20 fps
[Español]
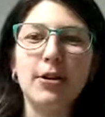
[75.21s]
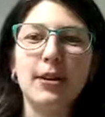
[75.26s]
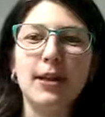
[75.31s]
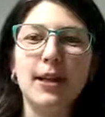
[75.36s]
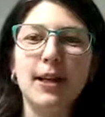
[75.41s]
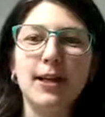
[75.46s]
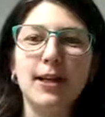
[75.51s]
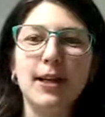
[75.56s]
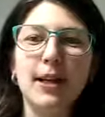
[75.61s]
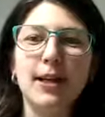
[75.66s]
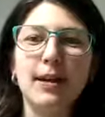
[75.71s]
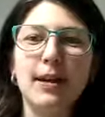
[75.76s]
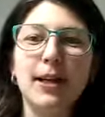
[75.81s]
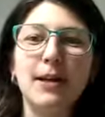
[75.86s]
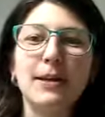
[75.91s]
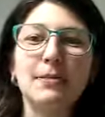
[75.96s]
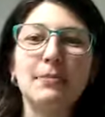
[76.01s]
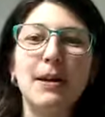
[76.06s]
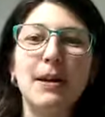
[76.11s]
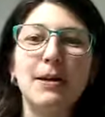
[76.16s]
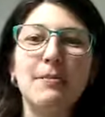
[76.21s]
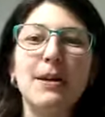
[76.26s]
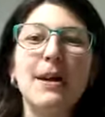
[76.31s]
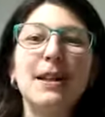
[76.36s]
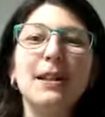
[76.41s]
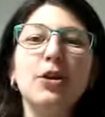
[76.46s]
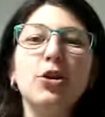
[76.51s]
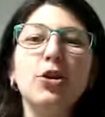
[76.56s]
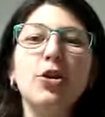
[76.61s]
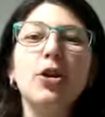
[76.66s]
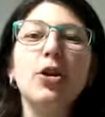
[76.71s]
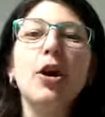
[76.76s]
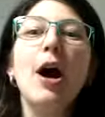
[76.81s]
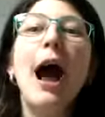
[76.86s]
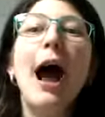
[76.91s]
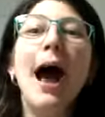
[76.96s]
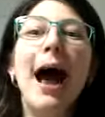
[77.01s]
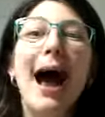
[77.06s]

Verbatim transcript: este, este experimento,